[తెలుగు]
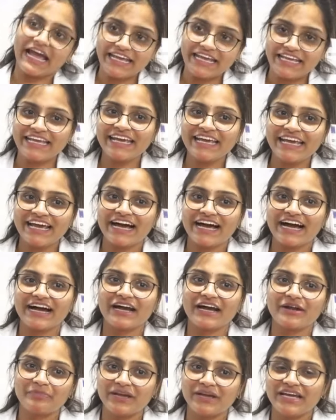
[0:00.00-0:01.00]
అయ్యి
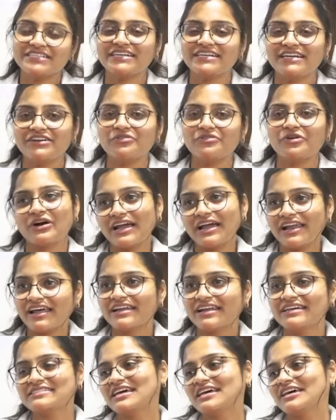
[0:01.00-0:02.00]
అక్కడ పేషెంట్
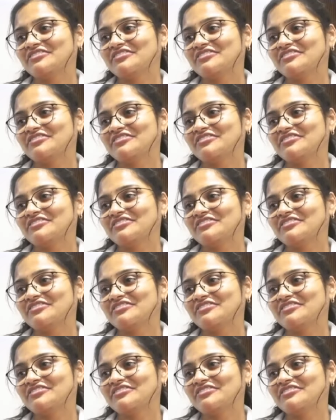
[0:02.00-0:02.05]
ఒకళ్ళన్నా